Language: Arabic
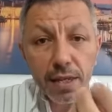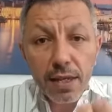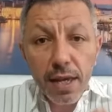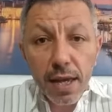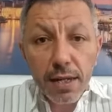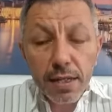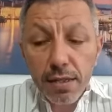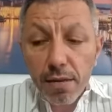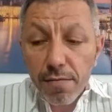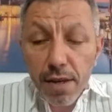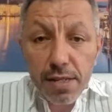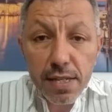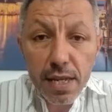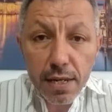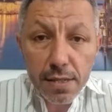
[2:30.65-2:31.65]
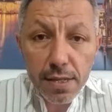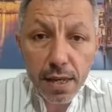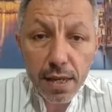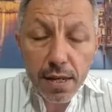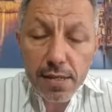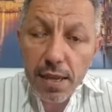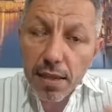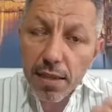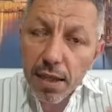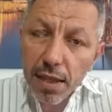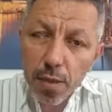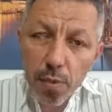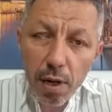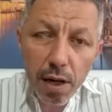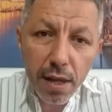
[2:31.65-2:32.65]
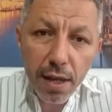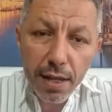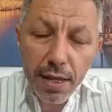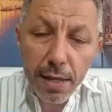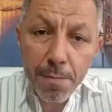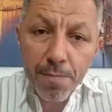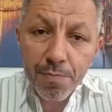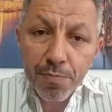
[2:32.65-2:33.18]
يعني تفاصيل صغيرة صدقني والله